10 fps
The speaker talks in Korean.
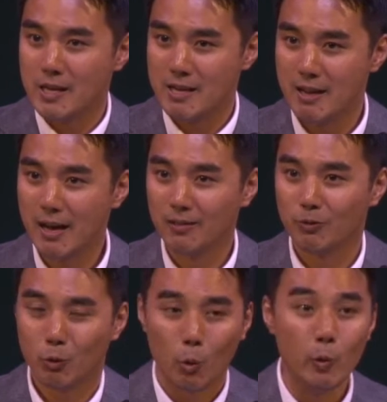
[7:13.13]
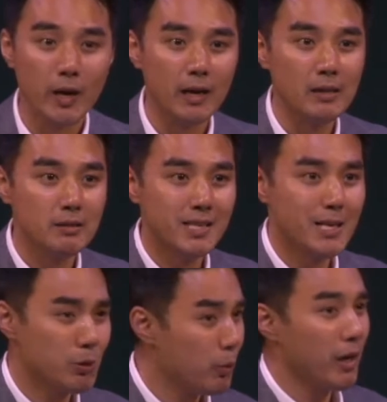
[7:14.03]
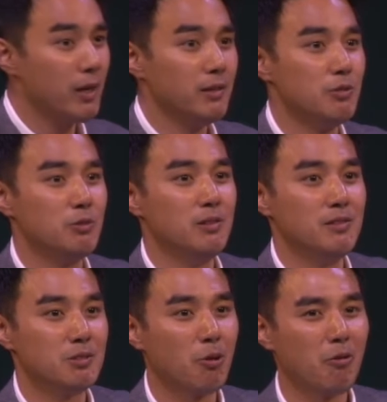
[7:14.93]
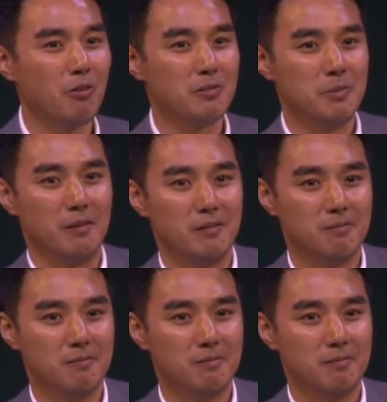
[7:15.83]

인한 교회가 세속화될 수 있는 첫 걸음이에요.